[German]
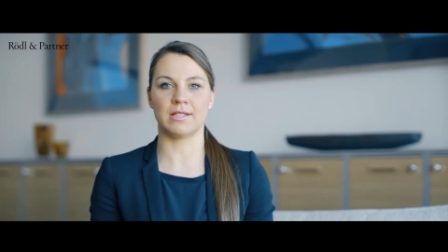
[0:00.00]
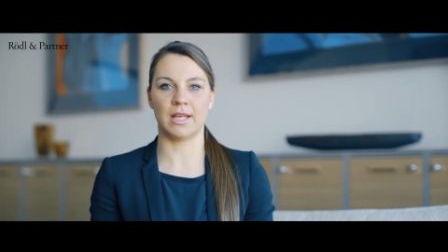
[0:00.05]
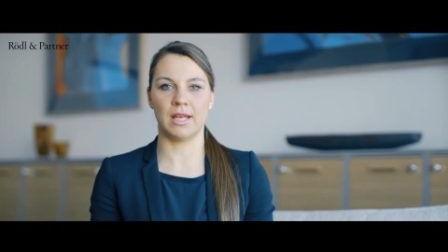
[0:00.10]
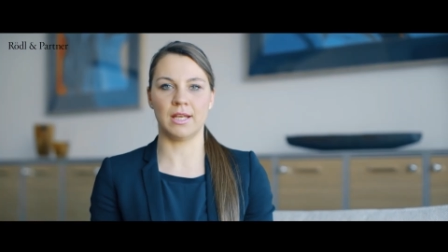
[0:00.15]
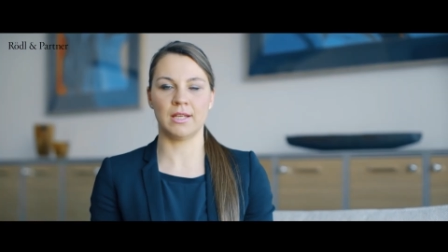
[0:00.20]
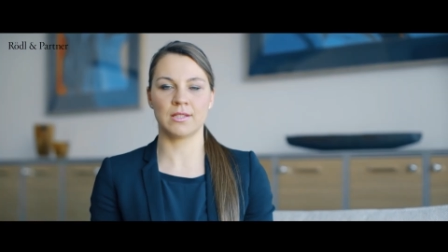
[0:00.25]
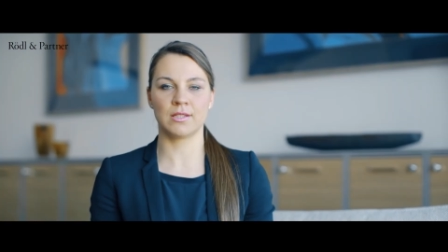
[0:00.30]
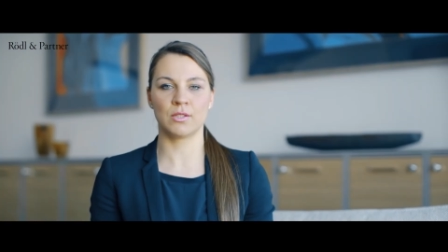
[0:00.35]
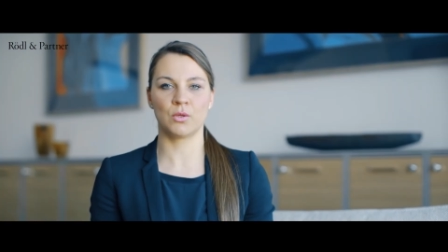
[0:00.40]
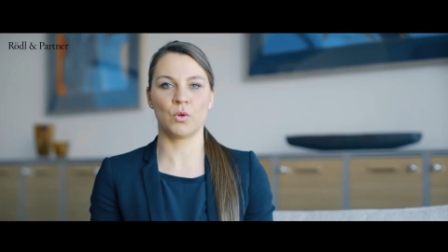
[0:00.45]

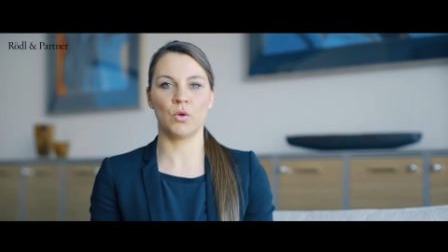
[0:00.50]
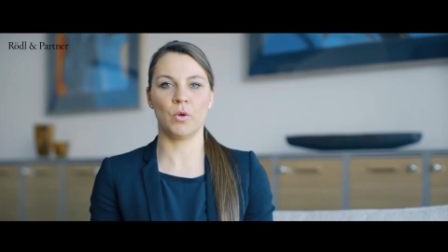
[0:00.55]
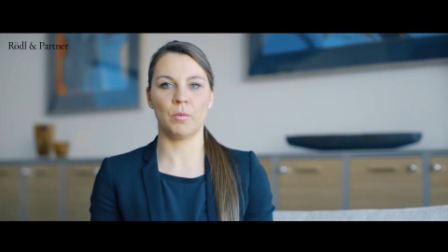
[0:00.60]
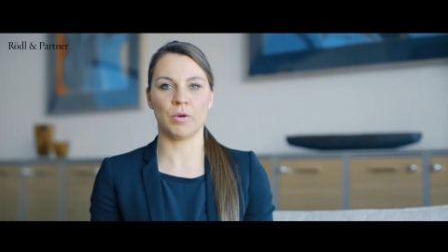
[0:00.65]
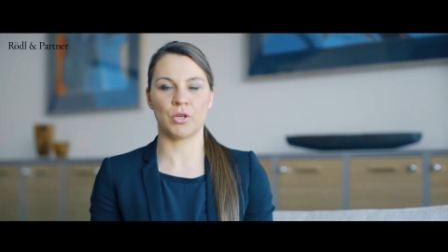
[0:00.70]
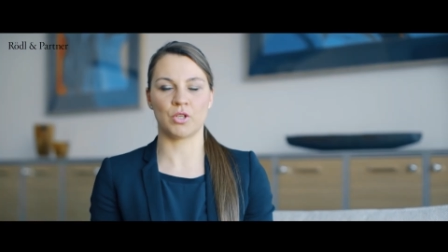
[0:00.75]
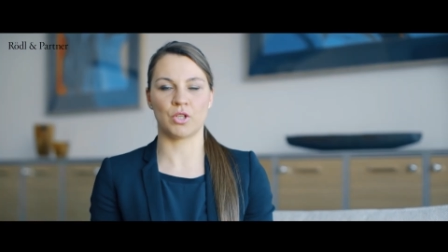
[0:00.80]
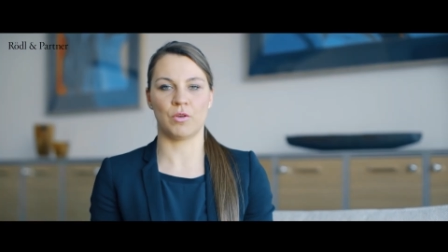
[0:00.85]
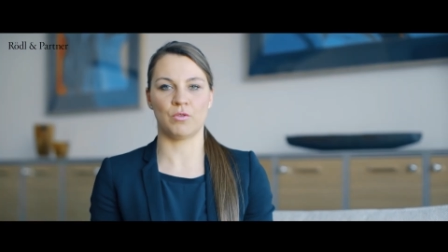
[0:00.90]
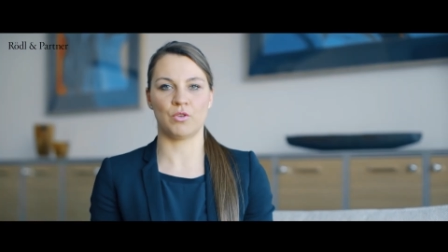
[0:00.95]
6
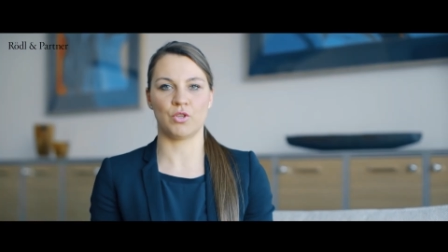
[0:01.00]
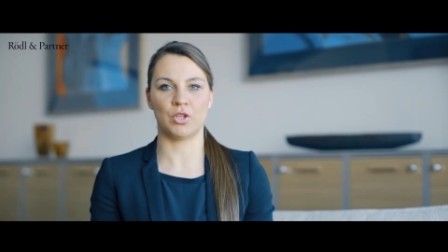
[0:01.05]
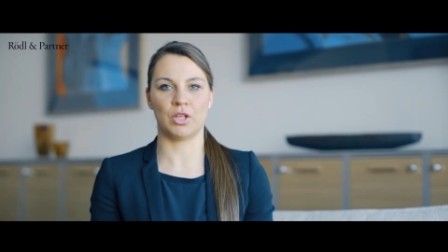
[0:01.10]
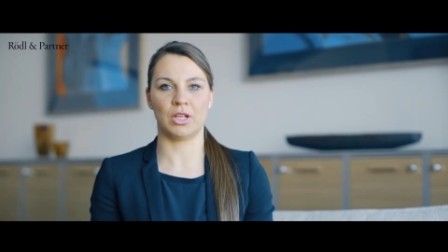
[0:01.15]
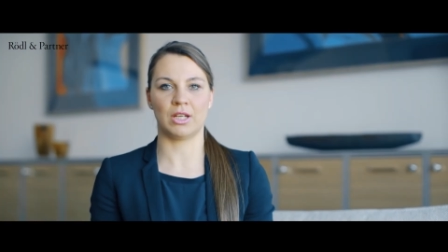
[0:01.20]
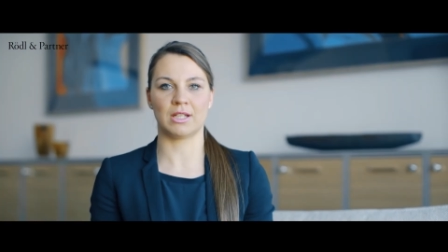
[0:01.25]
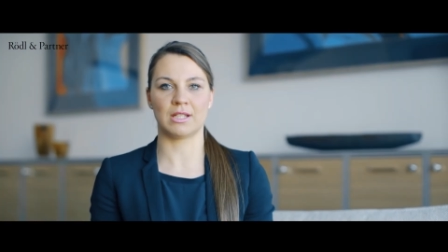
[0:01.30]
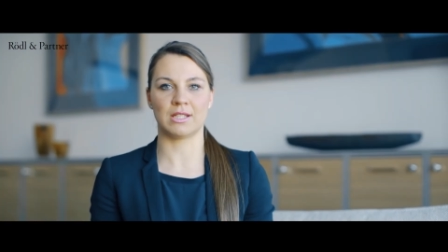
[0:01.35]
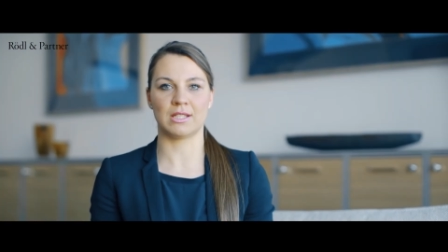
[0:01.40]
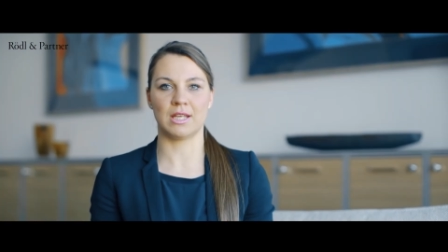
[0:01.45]

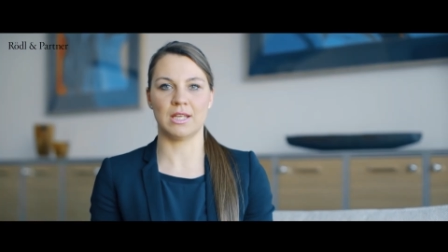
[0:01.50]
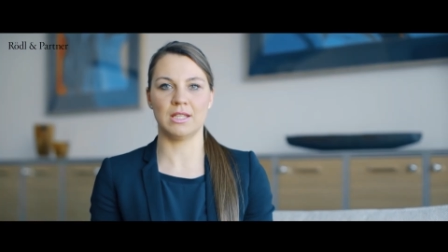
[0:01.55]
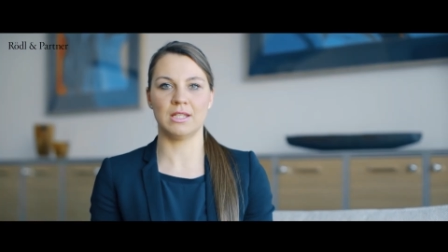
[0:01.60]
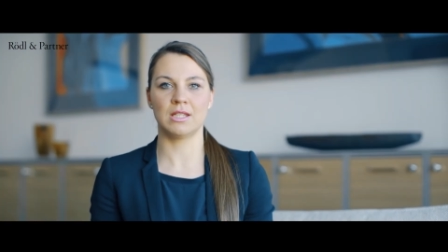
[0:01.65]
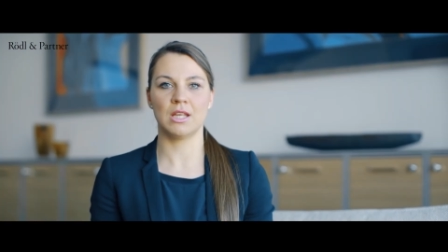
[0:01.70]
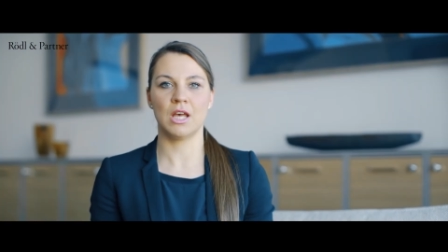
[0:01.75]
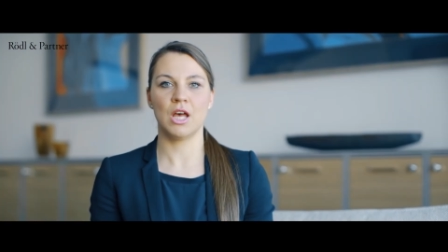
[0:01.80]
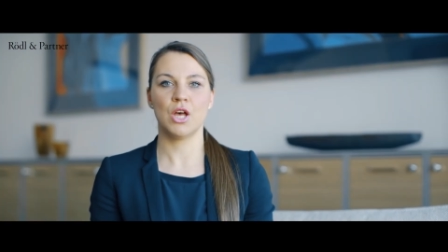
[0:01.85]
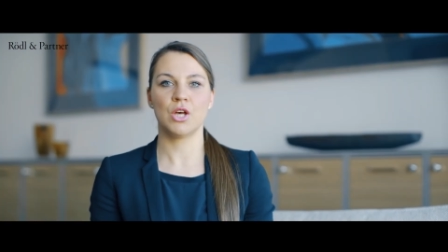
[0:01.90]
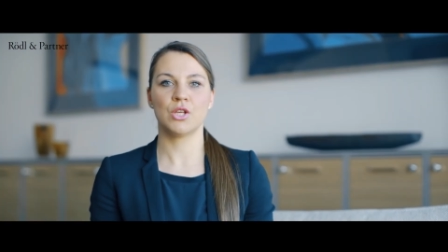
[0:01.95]

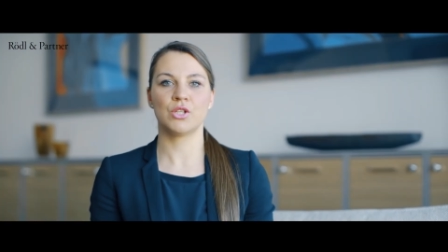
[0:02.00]
Körperschaftsteuergesetz